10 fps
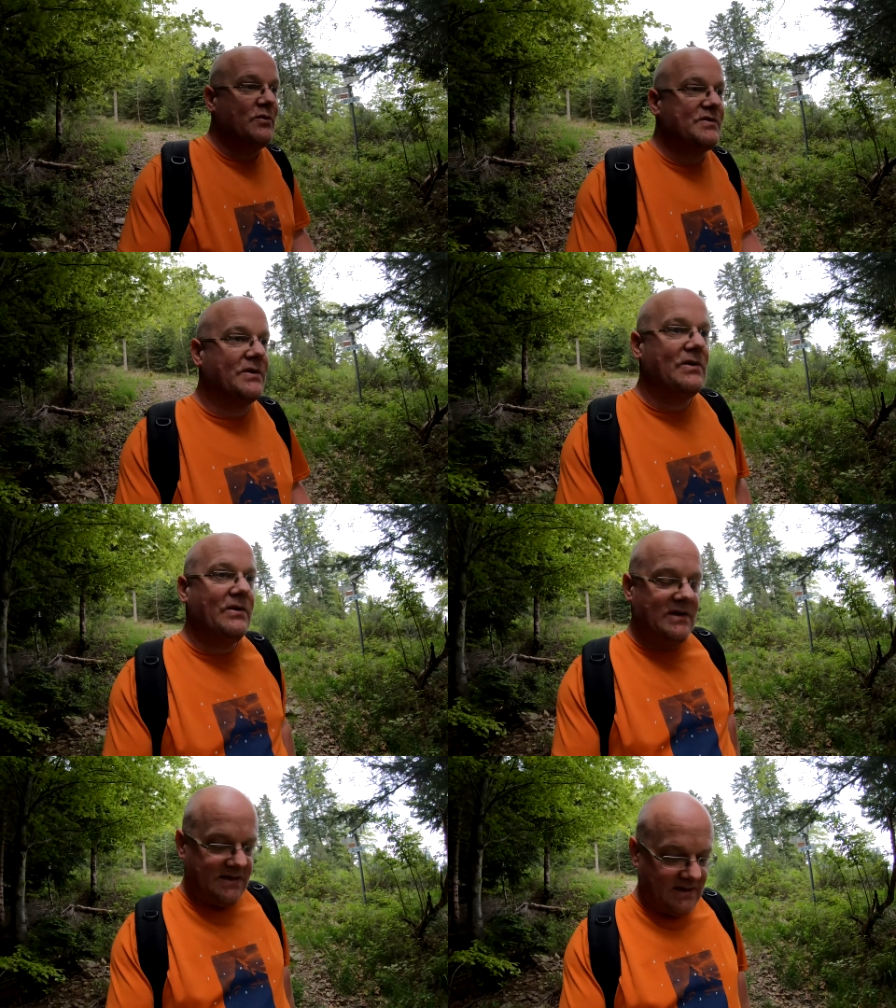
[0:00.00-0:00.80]
umso
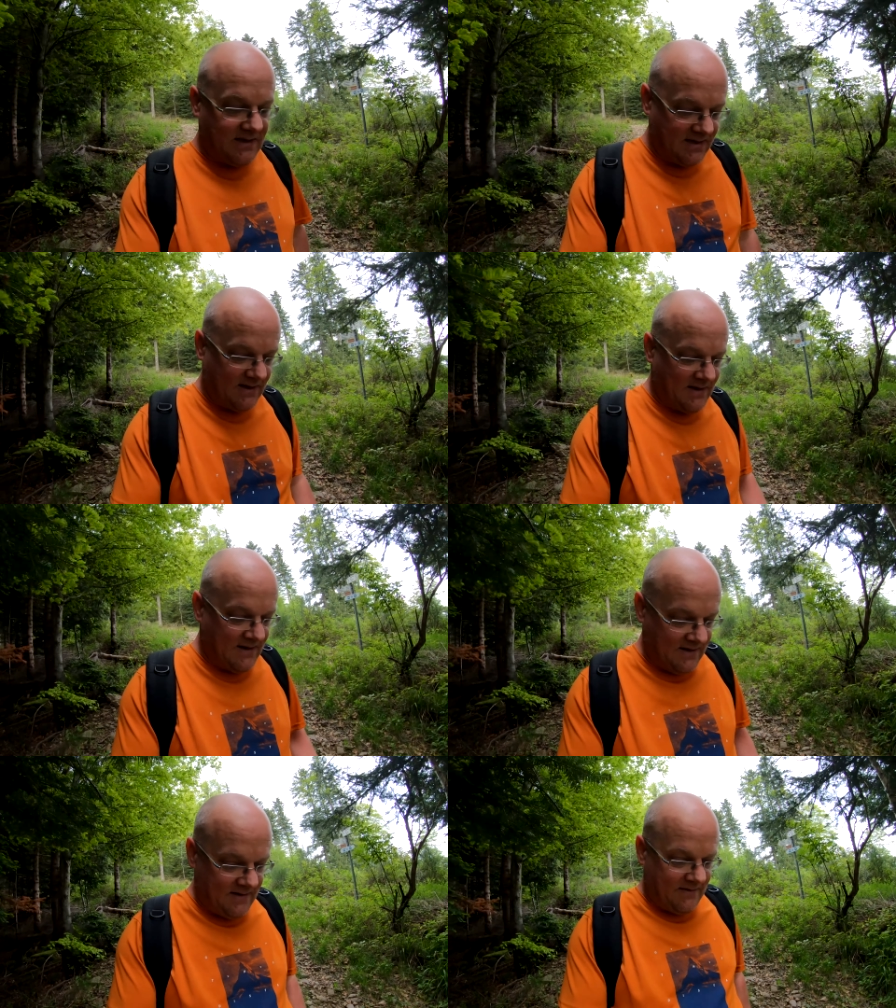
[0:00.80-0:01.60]
glücklicher,
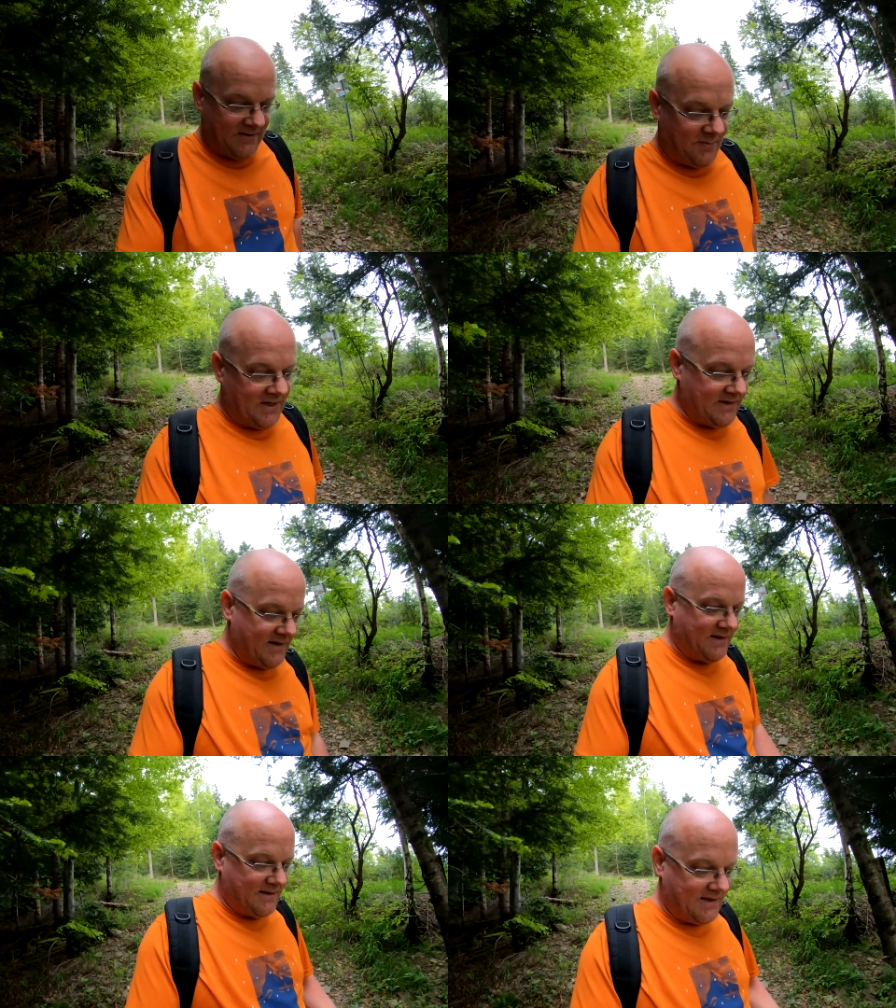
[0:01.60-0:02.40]
wenn man
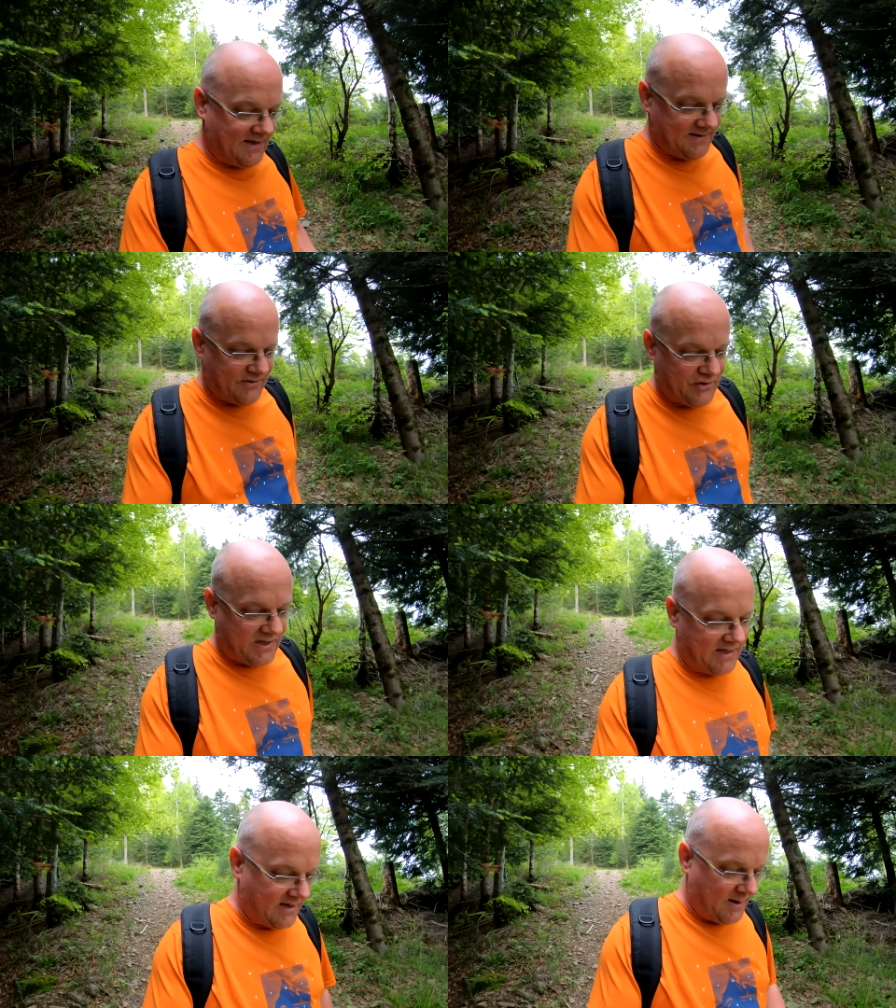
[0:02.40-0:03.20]
die ganze
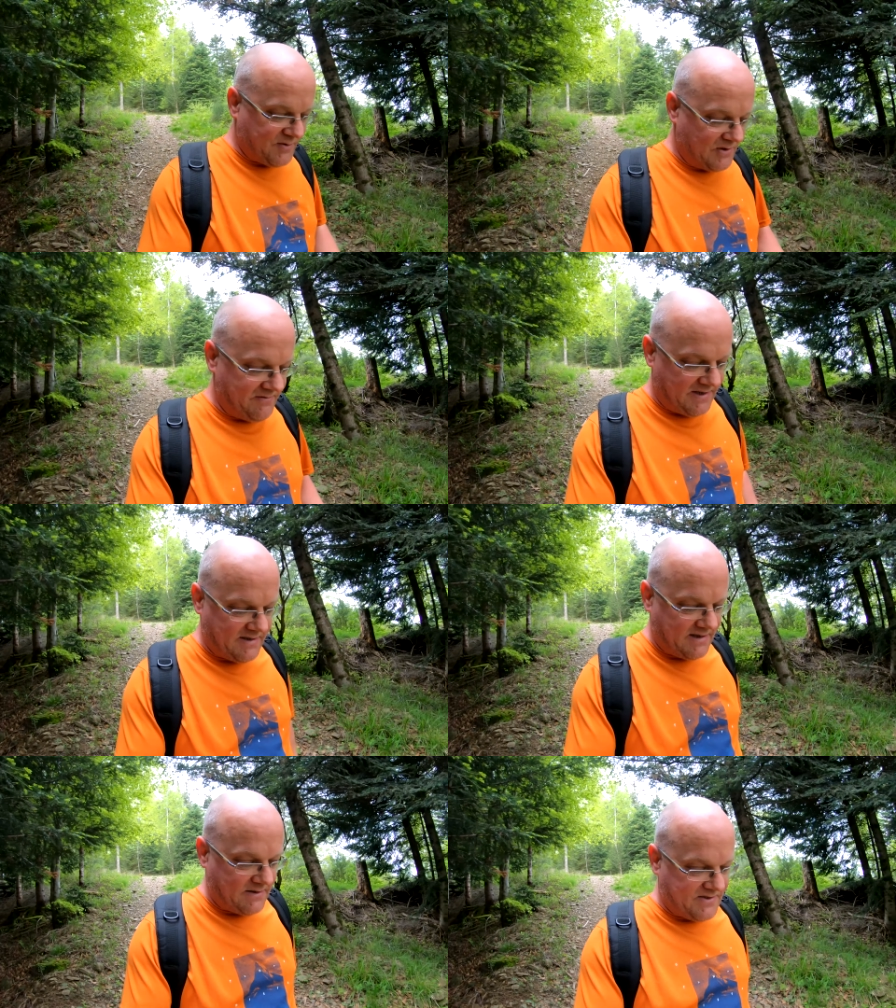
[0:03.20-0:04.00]
Strecke absolviert
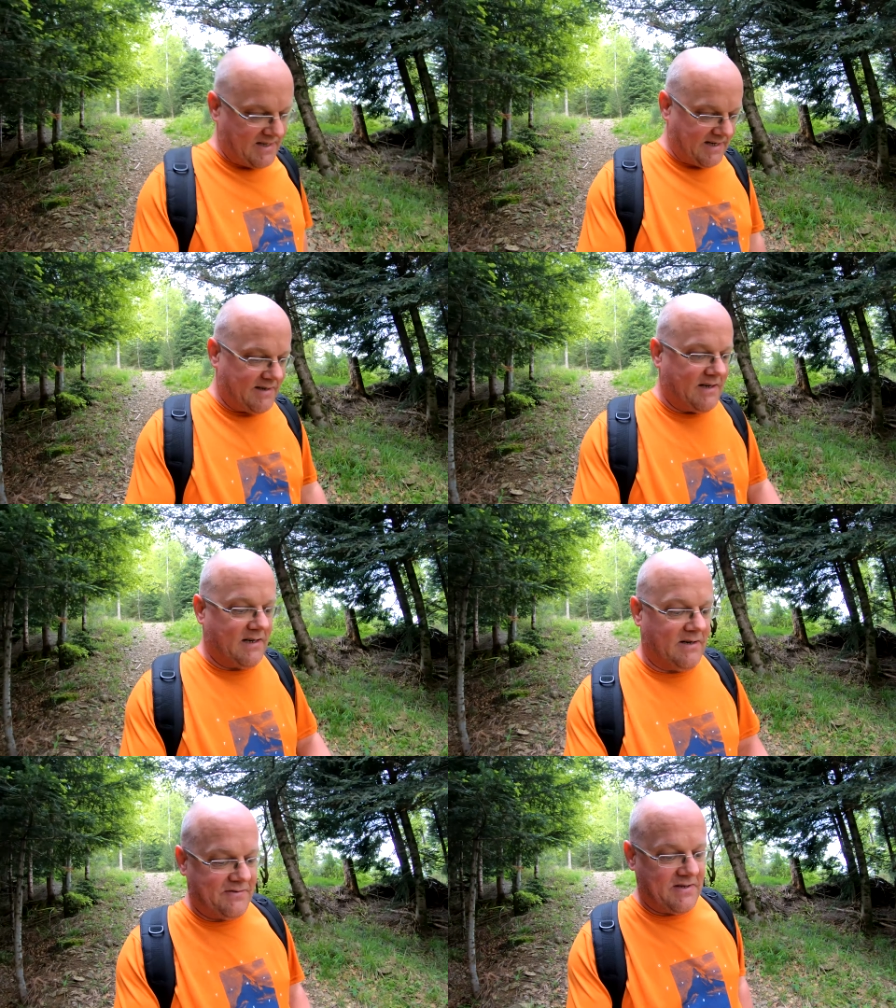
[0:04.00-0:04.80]
hat aus eigener
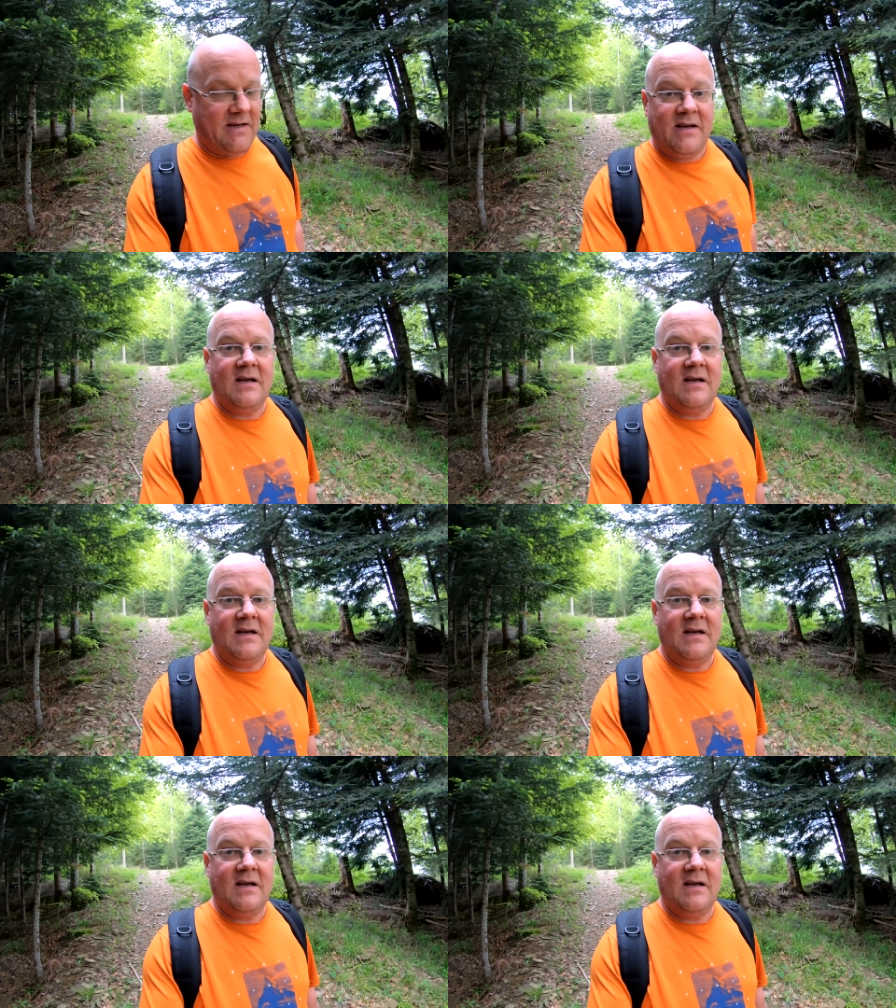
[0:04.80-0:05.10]
Kraft.